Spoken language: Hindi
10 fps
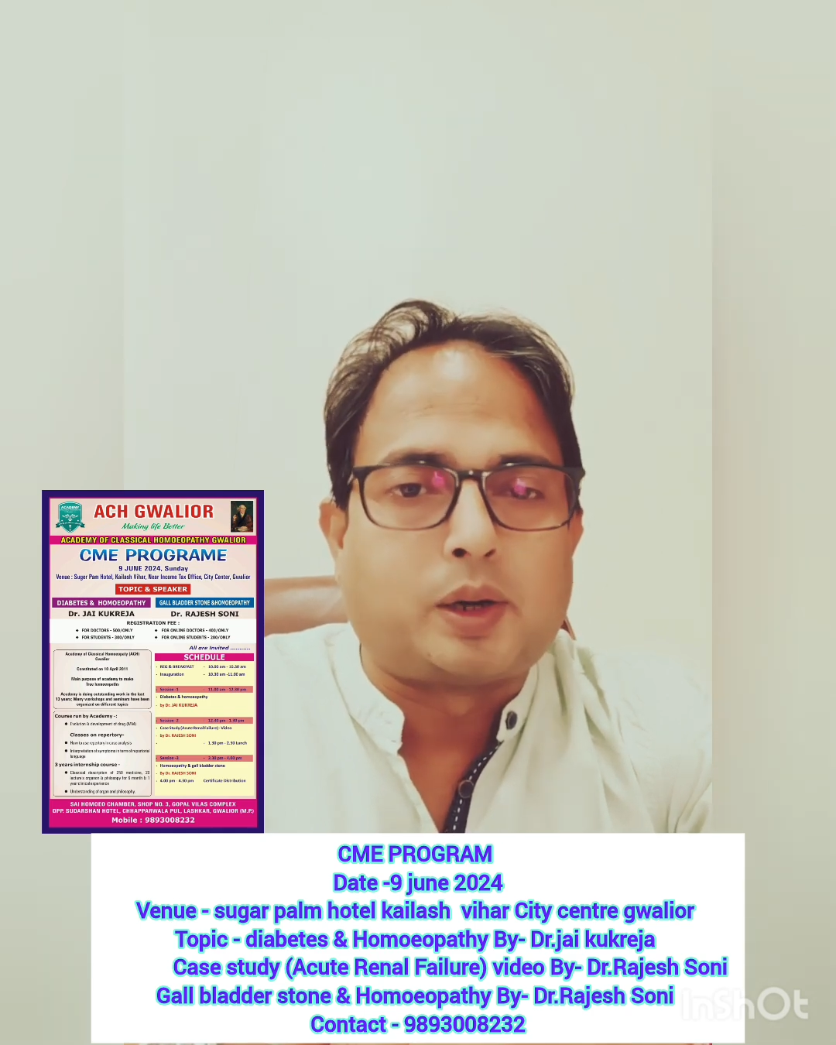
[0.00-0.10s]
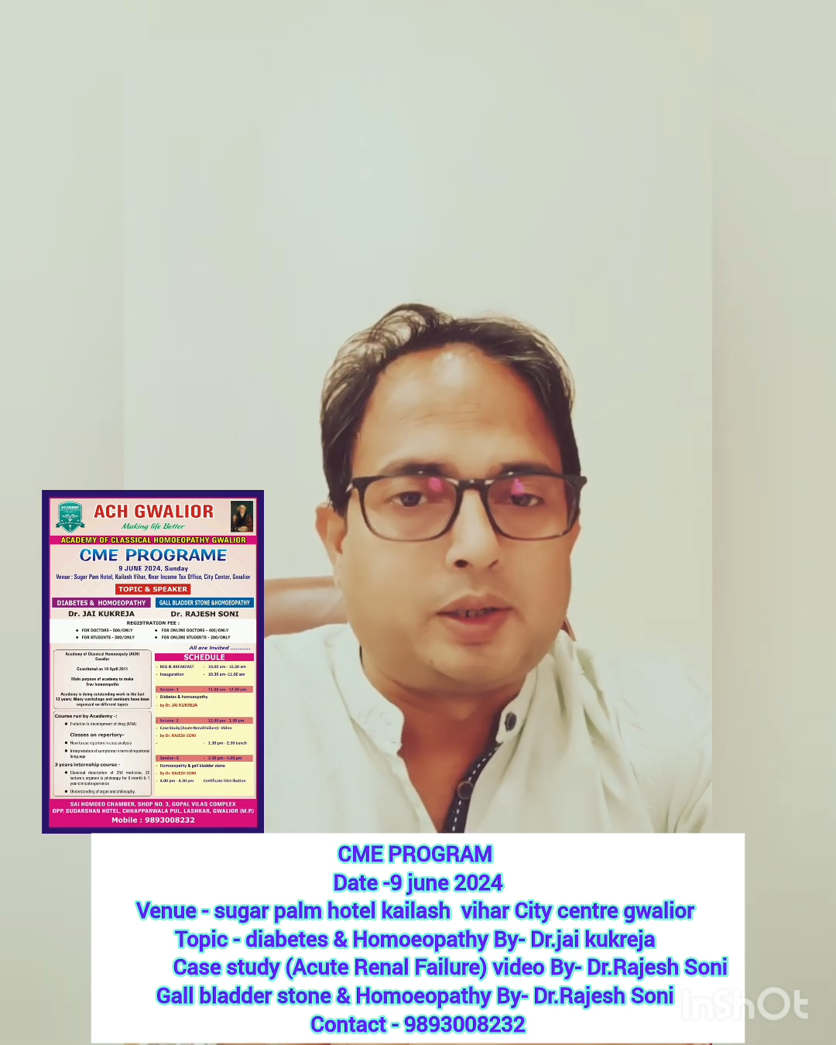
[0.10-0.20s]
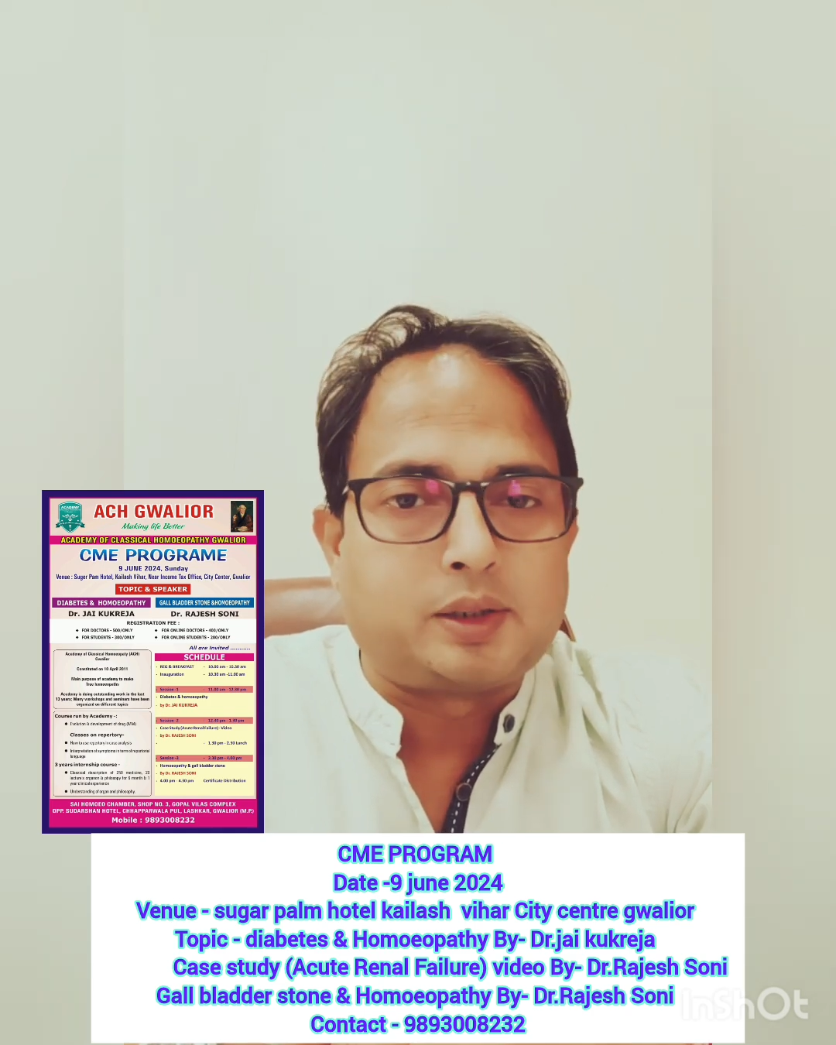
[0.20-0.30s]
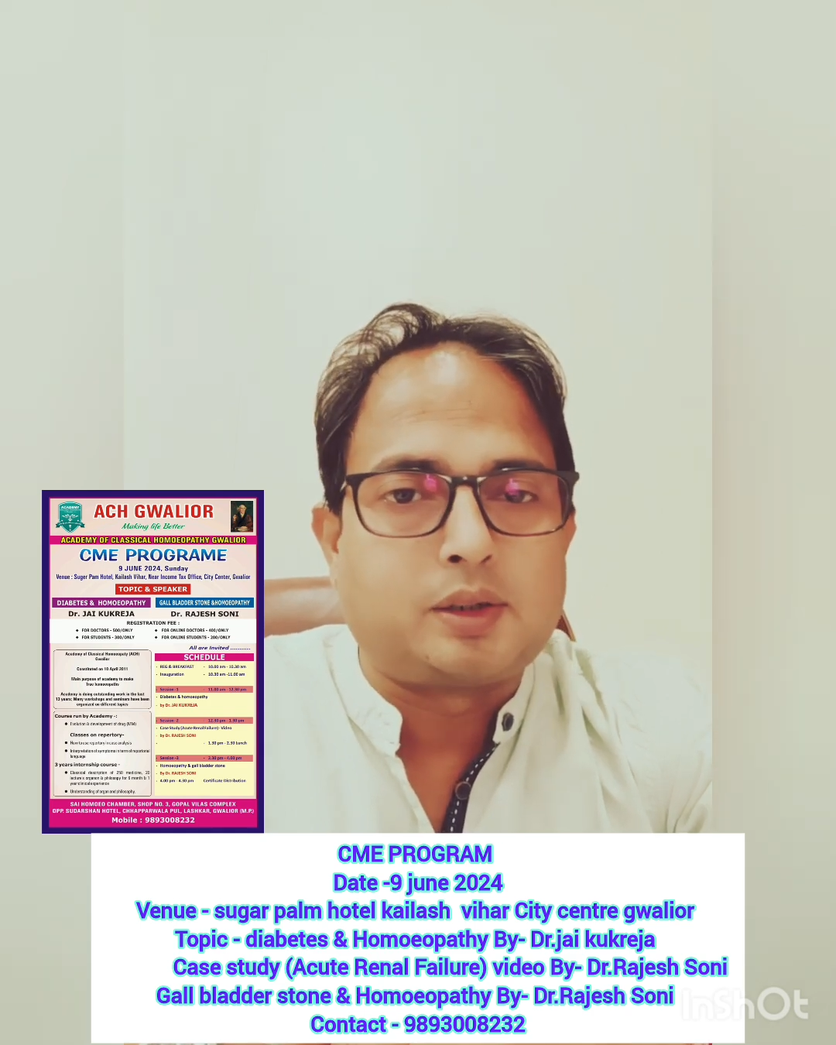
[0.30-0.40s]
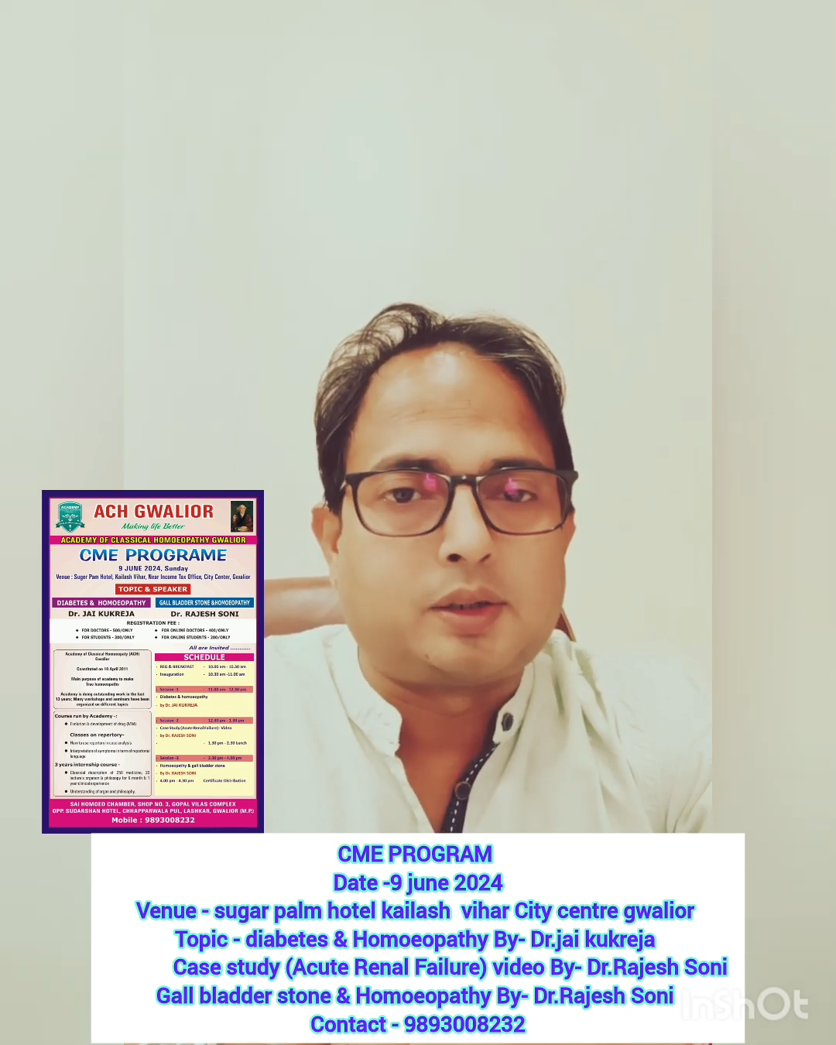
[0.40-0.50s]

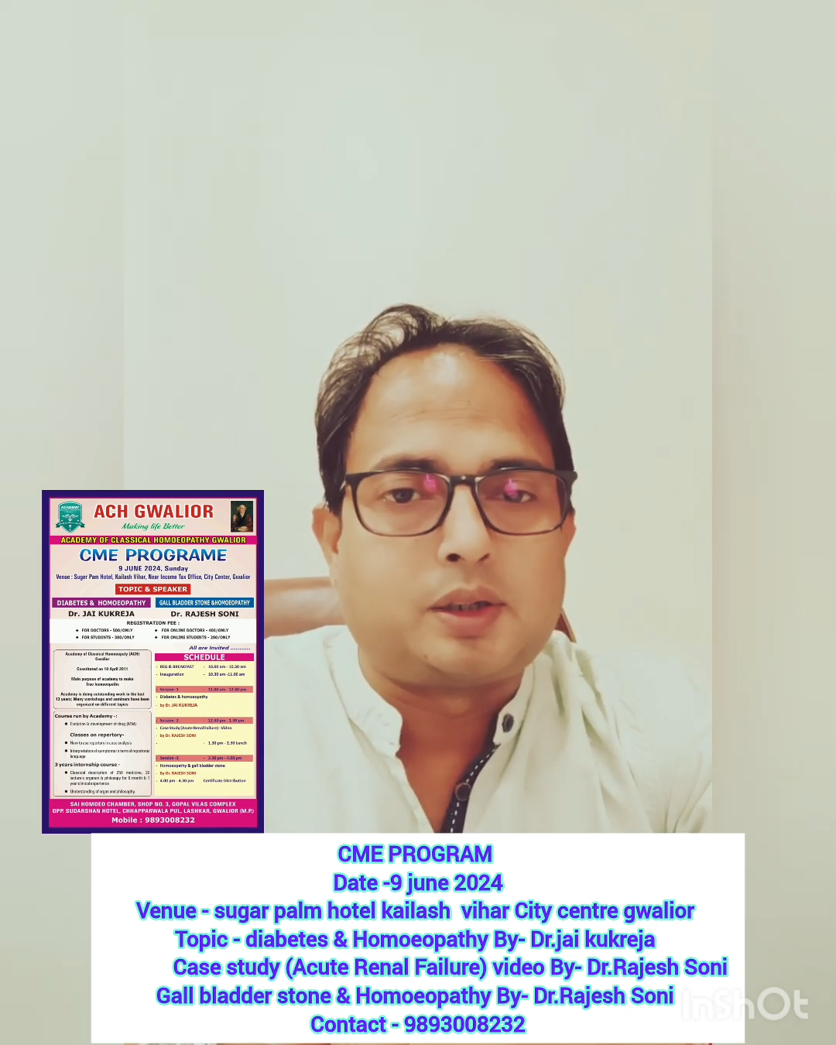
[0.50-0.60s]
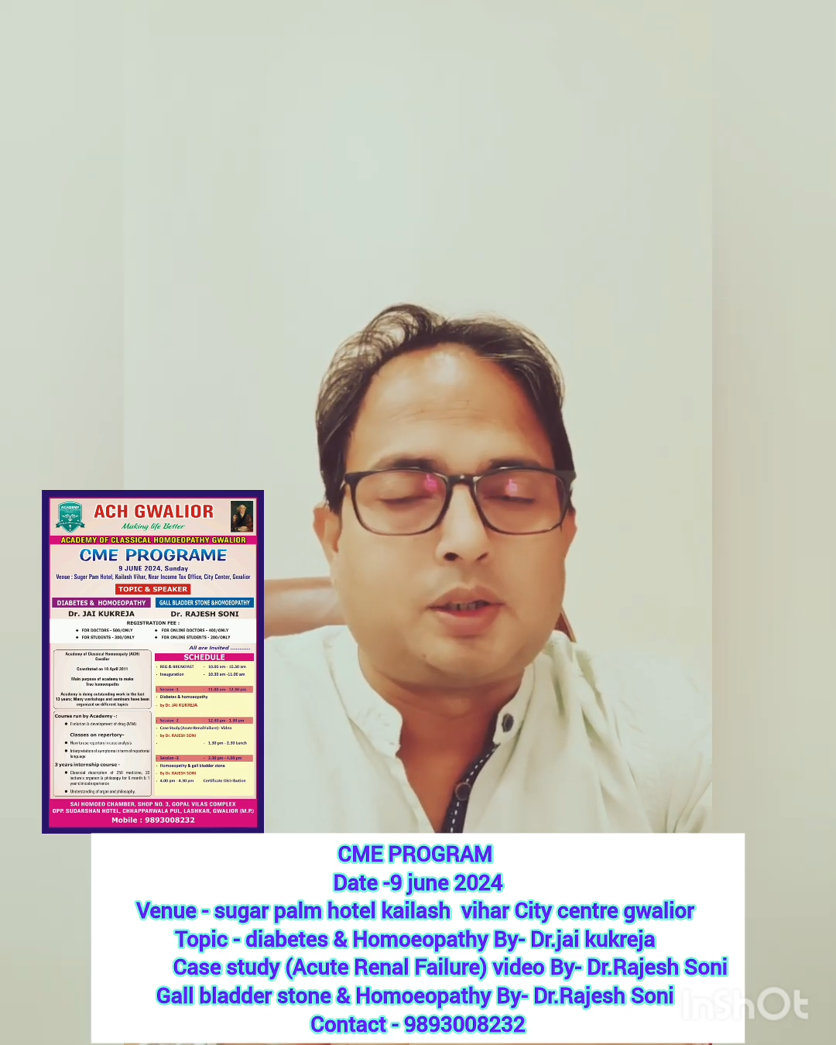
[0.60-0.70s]
ग्वालियर